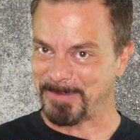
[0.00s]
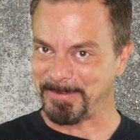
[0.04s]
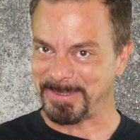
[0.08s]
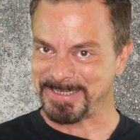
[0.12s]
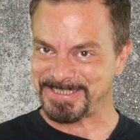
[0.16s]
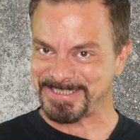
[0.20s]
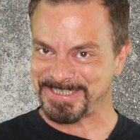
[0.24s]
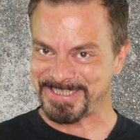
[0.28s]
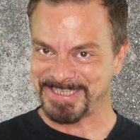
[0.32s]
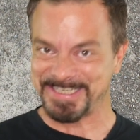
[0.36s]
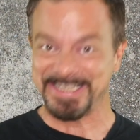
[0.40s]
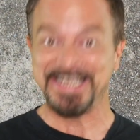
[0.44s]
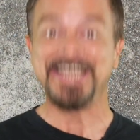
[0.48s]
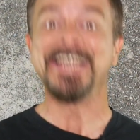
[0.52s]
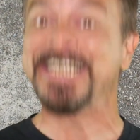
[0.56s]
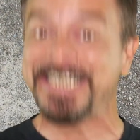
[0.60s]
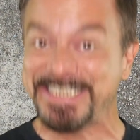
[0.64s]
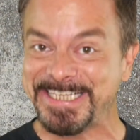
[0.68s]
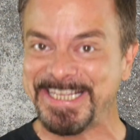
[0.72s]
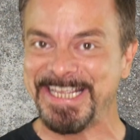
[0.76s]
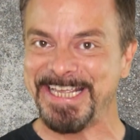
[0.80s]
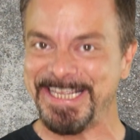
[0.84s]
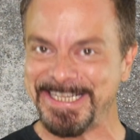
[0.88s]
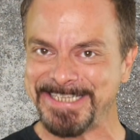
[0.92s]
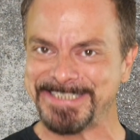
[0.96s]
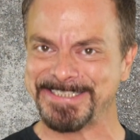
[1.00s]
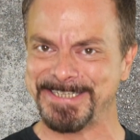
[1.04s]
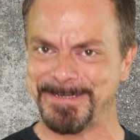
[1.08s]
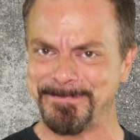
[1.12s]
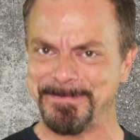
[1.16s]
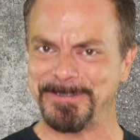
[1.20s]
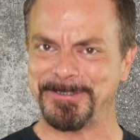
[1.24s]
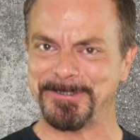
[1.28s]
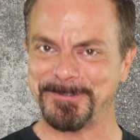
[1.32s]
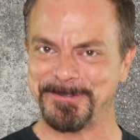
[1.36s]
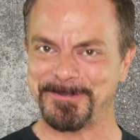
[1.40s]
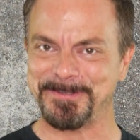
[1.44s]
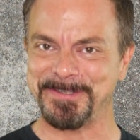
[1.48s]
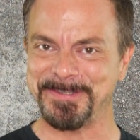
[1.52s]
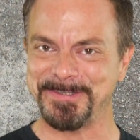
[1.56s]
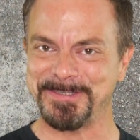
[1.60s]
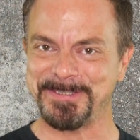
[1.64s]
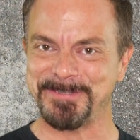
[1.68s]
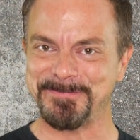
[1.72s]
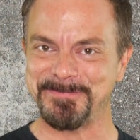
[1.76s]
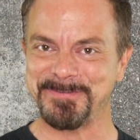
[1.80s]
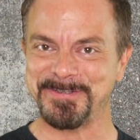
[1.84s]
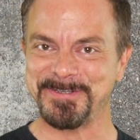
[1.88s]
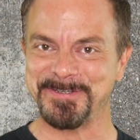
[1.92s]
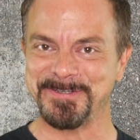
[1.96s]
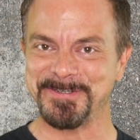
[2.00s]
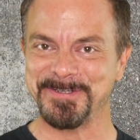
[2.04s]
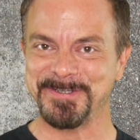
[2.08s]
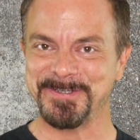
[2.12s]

base ¿Qué es el método científico?